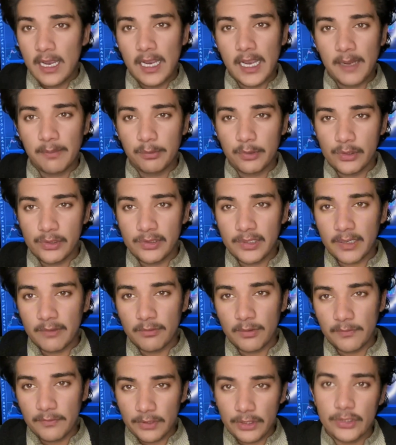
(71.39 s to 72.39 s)
आपको जो है वो
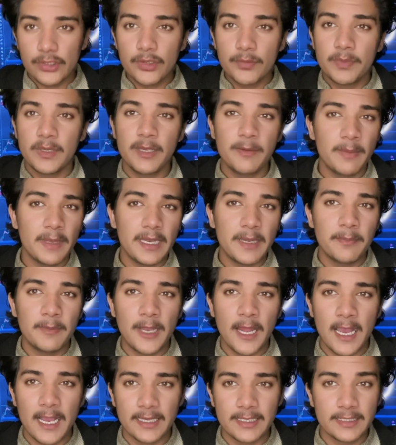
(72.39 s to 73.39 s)
वीडियो भी मैंने
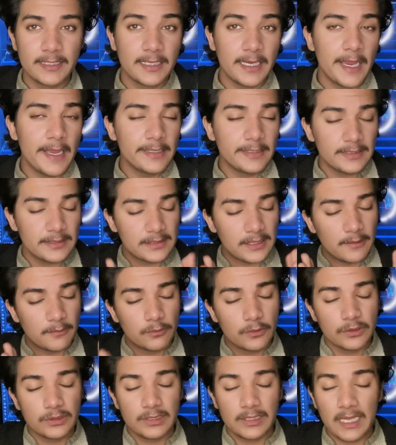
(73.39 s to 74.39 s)
बना के दिखाई थी सब
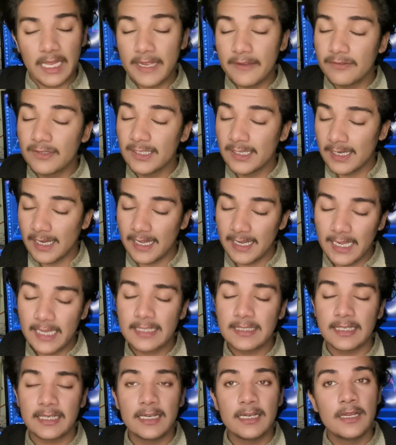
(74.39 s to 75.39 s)
कुछ लाइव दिखाया
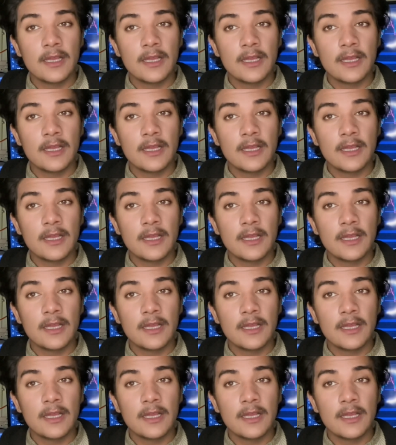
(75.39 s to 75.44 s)
था